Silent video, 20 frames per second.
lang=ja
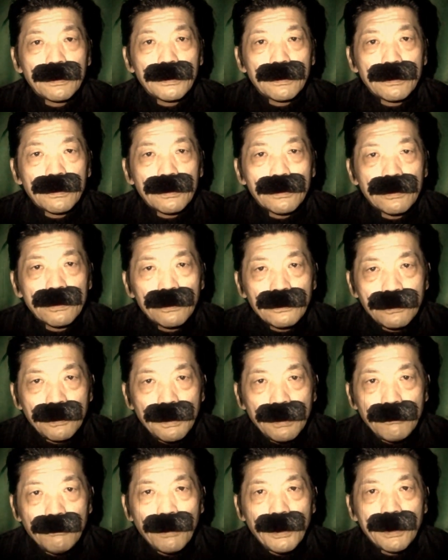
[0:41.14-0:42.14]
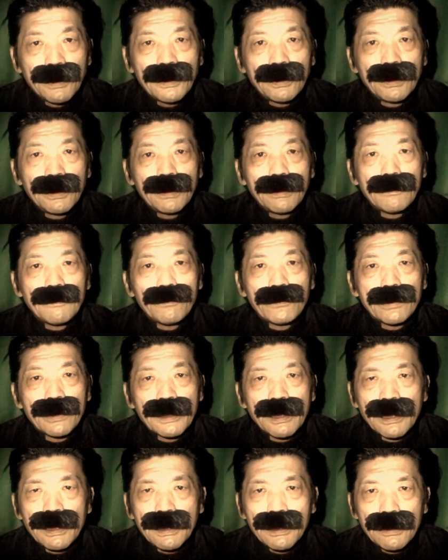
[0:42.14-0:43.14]
数年前に
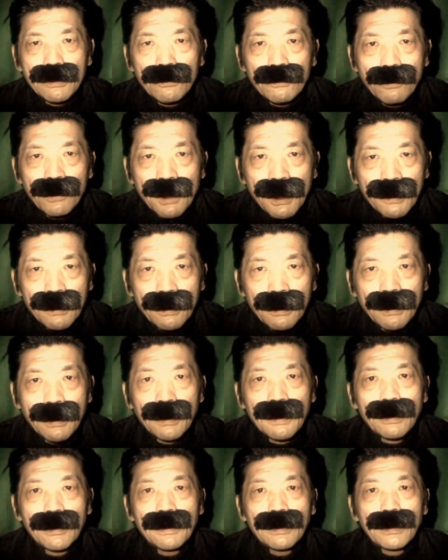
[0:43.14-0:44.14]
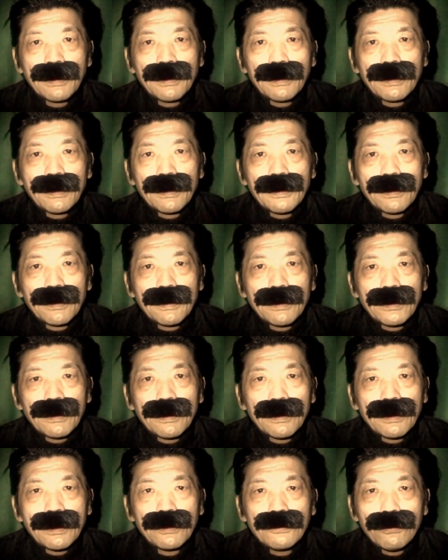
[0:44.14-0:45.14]
一度だけ
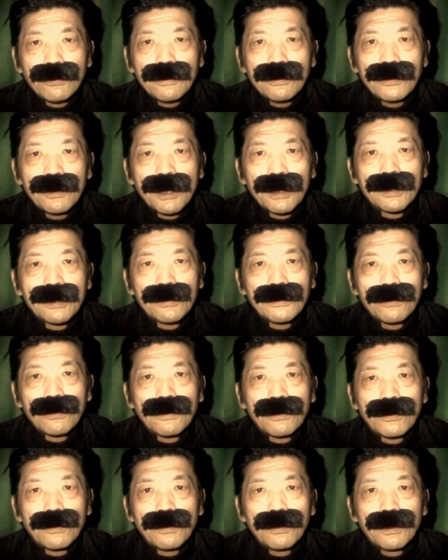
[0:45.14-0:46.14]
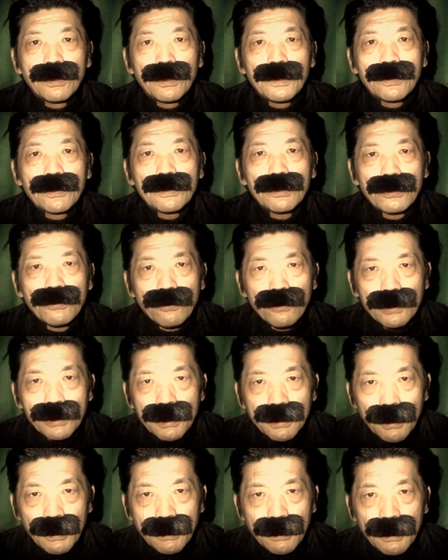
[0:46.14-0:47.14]
一人暮らしを少
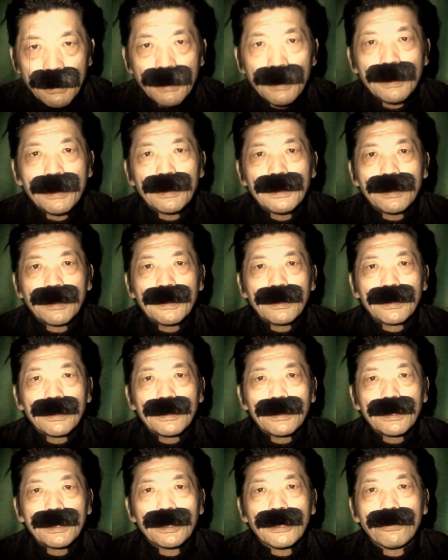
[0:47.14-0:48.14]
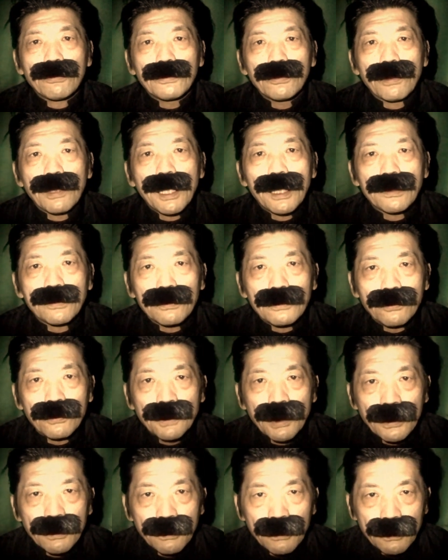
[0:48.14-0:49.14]
しだけしたことがある
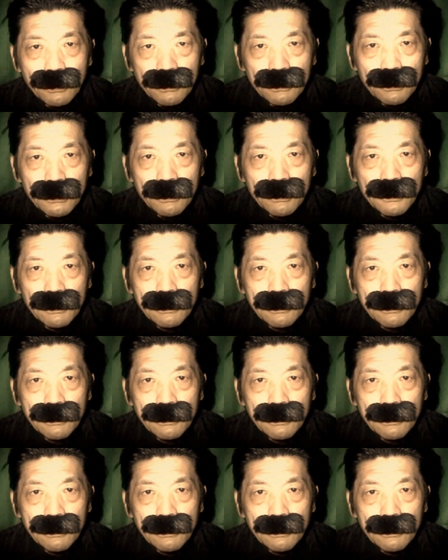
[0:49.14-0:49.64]
そうなんです。